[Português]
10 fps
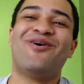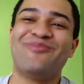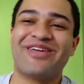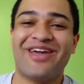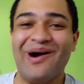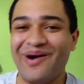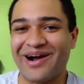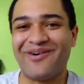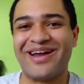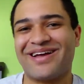o Miguel
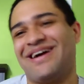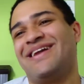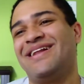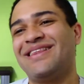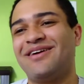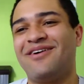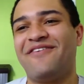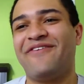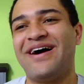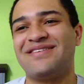agora, cara, ele tá
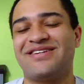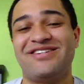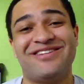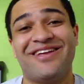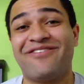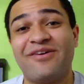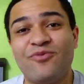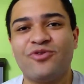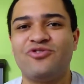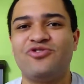numa fase que a gente tem que ficar
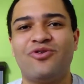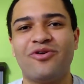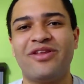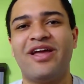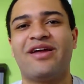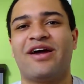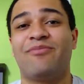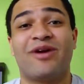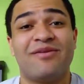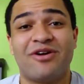muito de olho nele, cara,
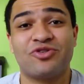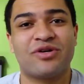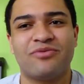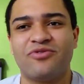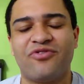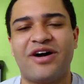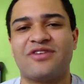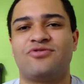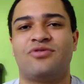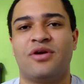porque ele machuca muito
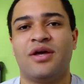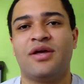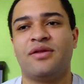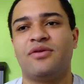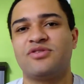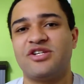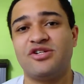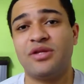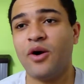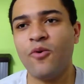fácil. Entendeu? Se a
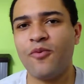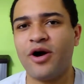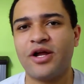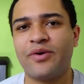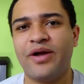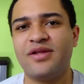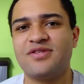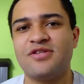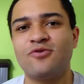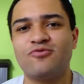gente der um mole com ele em
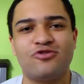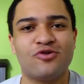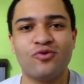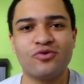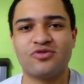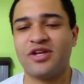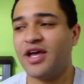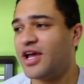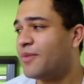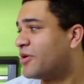5 segundos,
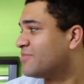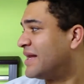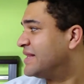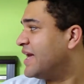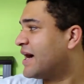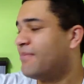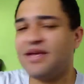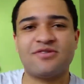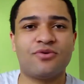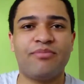ele pode bater a
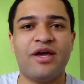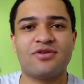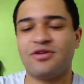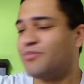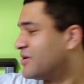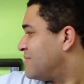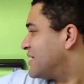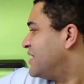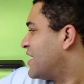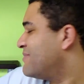cabeça no berço, ele pode
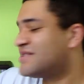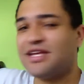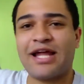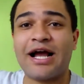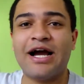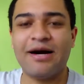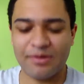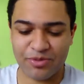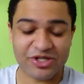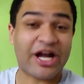bater a cabeça aqui na
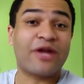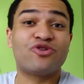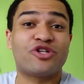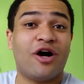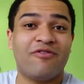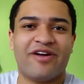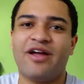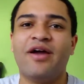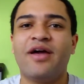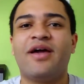cama, pode cair no chão, velho.
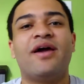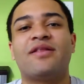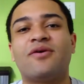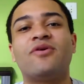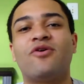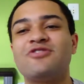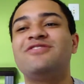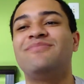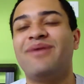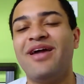É, tá um
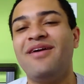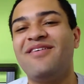negócio assim, bem,